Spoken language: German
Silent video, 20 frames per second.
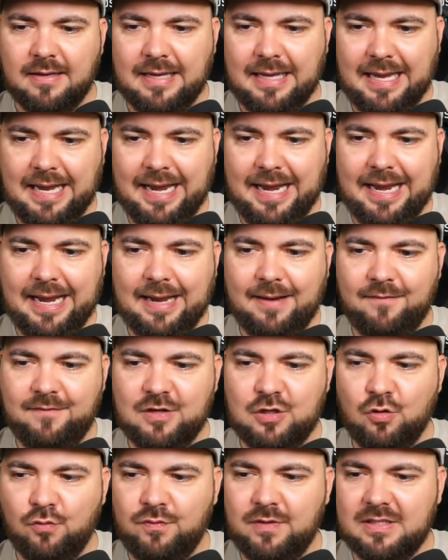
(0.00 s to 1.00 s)
Äh, wir
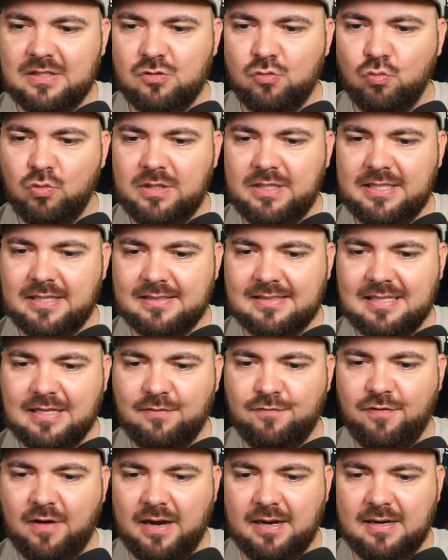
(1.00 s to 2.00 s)
dürfen jetzt nur nicht das Ding
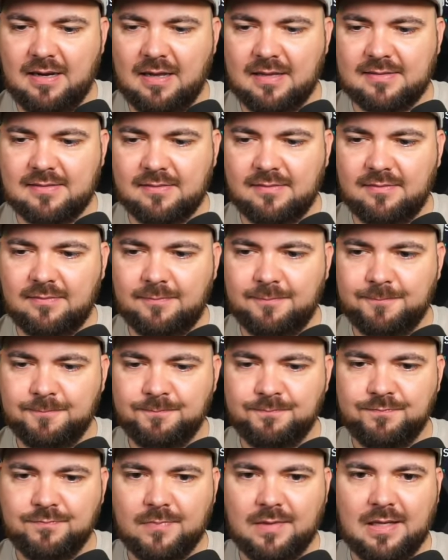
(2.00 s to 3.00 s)
fallen lassen.
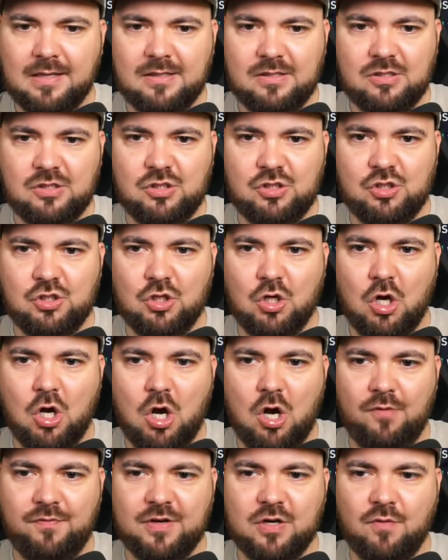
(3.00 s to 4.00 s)
So,
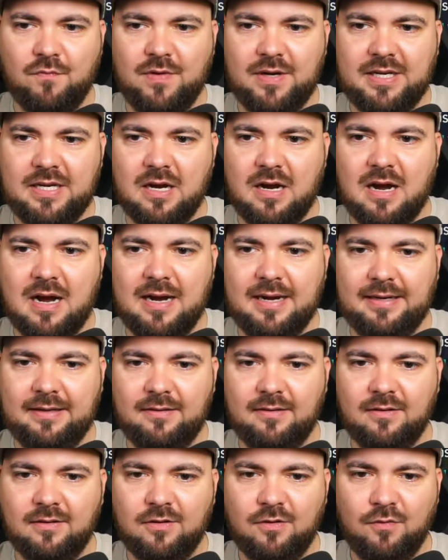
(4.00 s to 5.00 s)
wie kommen wir hier rein?
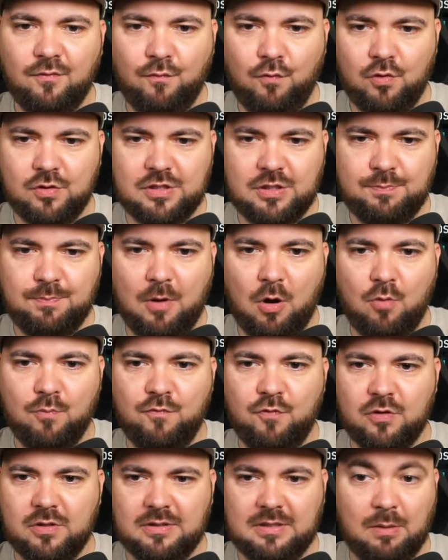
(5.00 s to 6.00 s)
Vorsicht, Baum.
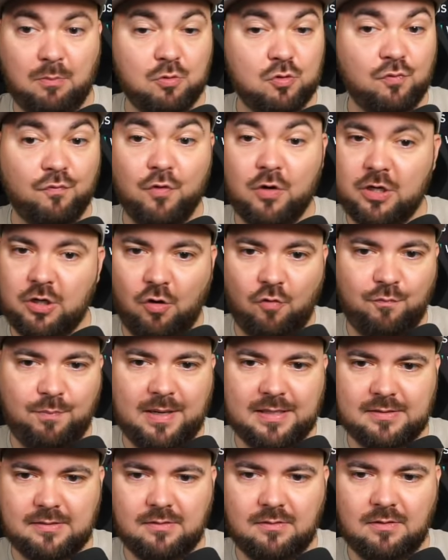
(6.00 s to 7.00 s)
Vor da musst du wirklich
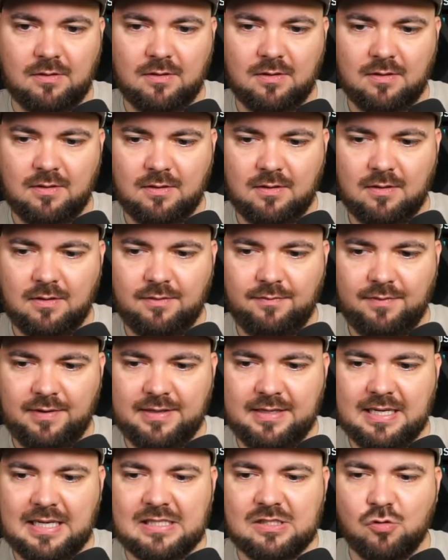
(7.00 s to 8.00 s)
aufpassen. Wenn
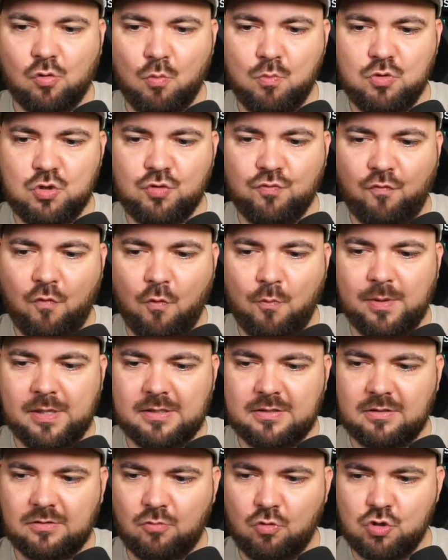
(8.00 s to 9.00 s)
das
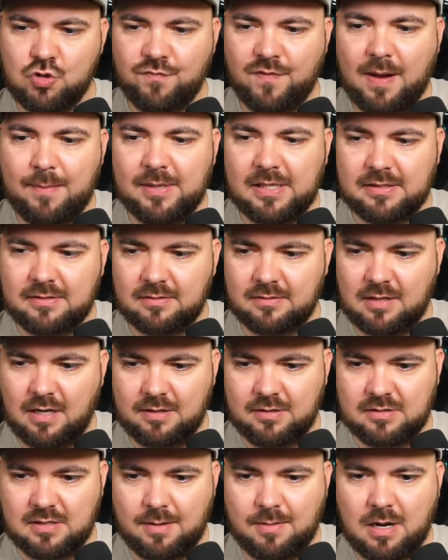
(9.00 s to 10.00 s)
umschwubbelt und schwabbelt, dann
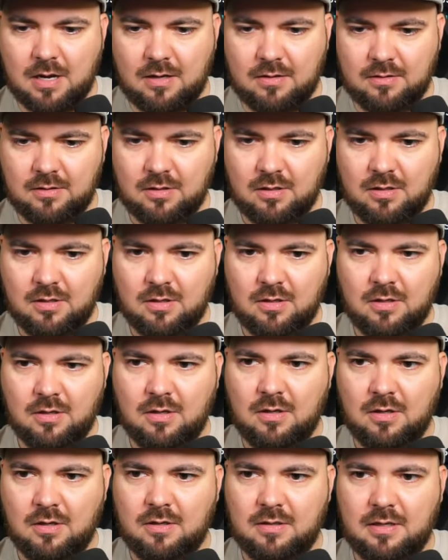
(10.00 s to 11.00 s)
ist aber...
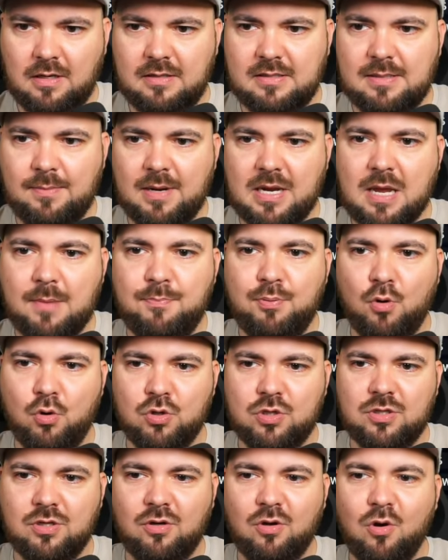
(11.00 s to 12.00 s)
Dann ist aber
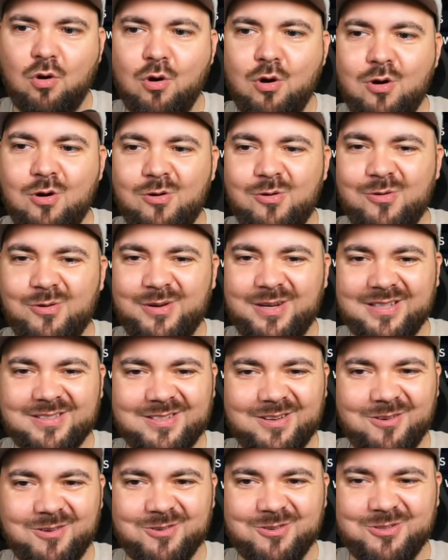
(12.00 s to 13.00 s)
kaputt. Oh, hier ist ja
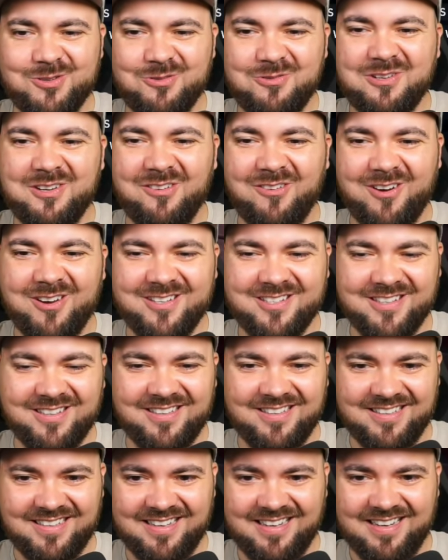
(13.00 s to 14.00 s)
noch ein Dude, Leute.
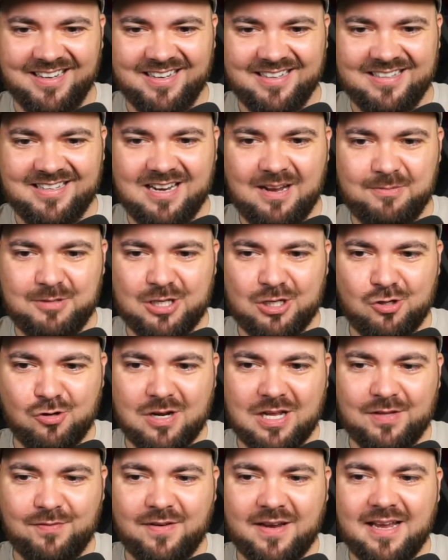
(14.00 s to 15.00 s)
Den habe ich ja schon
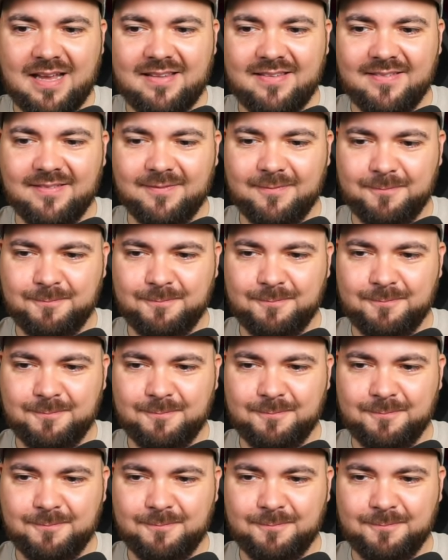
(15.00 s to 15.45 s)
ganz vergessen.